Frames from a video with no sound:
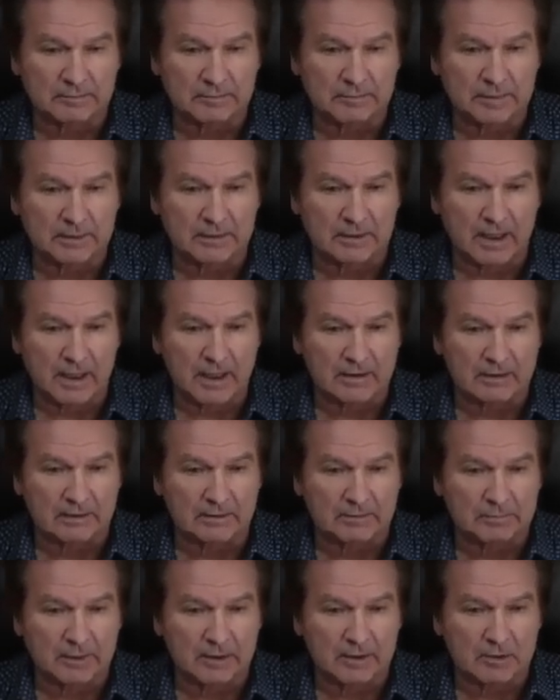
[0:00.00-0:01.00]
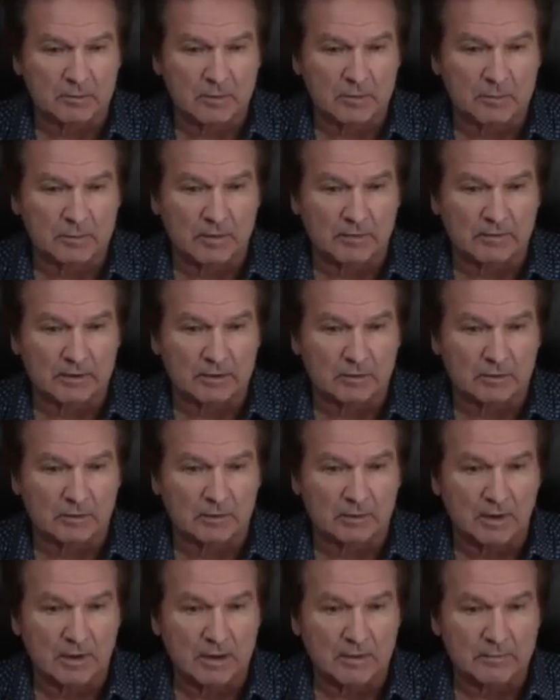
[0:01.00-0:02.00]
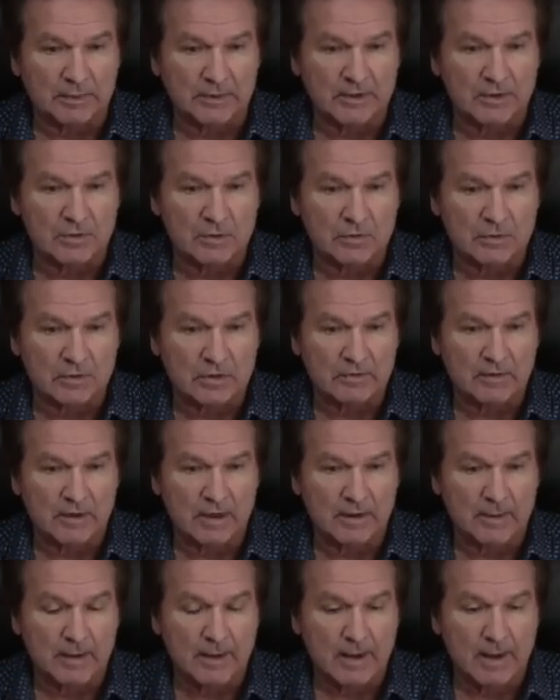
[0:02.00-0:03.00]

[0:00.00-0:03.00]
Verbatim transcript: питает по этому поводу предчувствия.